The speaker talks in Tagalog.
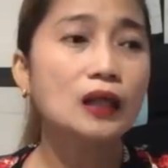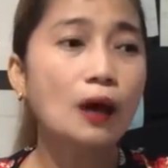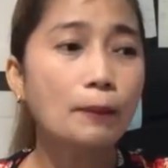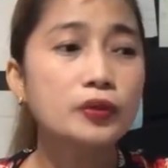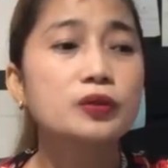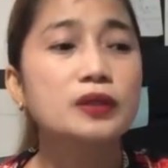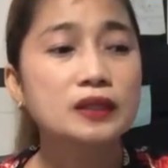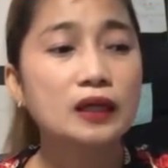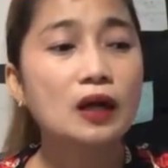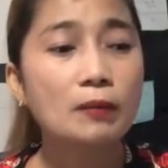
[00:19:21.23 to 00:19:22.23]
Tapos yung
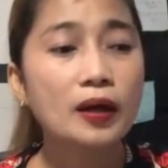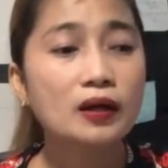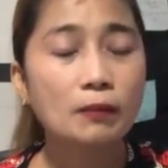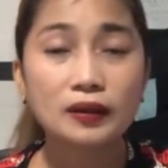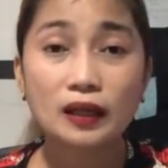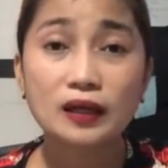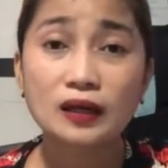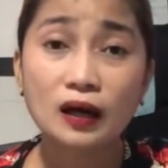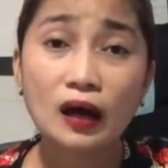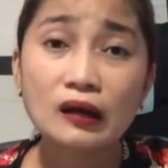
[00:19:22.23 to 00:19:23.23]
isa naman, namatay
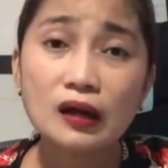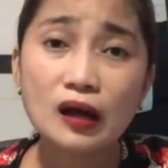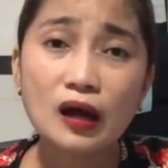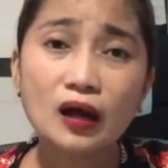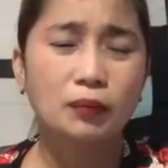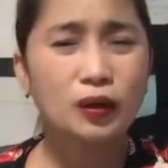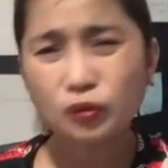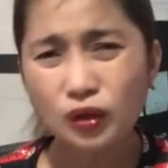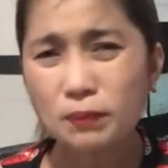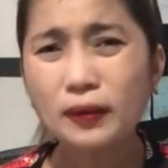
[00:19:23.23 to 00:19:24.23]
ng anak, pero
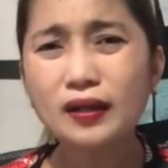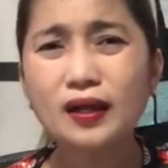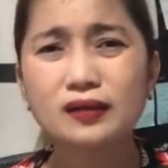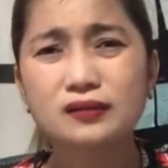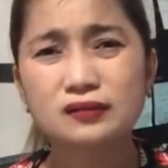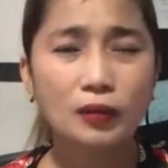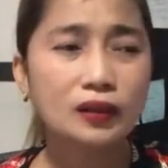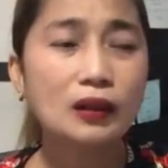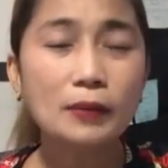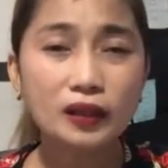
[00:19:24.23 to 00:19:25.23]
tuloy pa din.
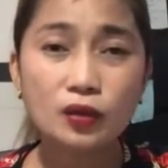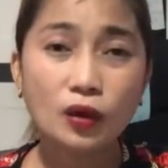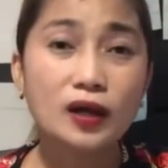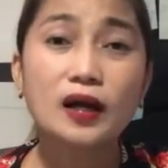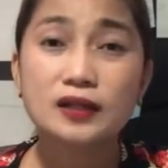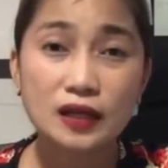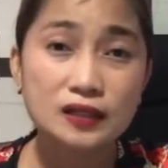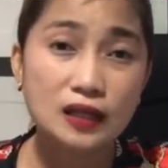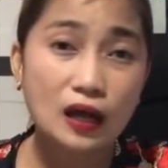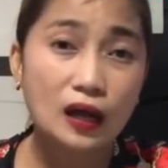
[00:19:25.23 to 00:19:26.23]
At namatay yung anak niya sa